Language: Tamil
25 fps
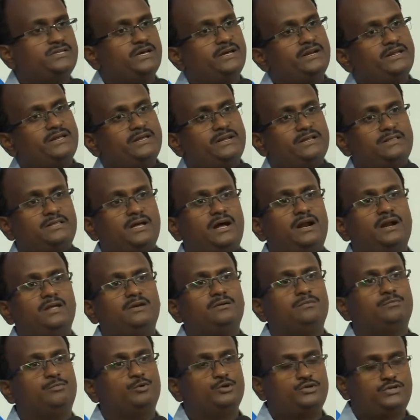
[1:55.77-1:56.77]

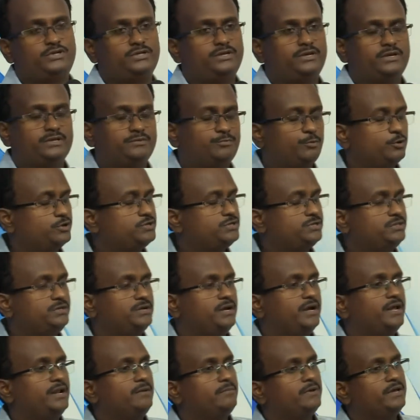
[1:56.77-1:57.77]
சரீரத்தாலையும் போஷிக்க
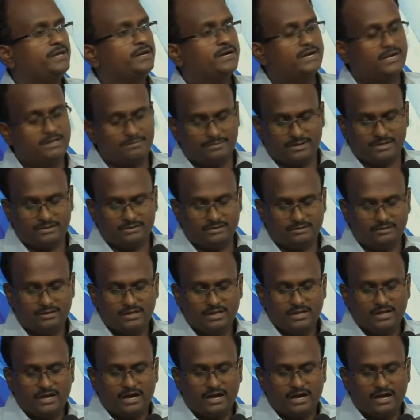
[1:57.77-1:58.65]
போஷித்திருக்கார் நம்ம ஏற்கனவே பார்த்தோம்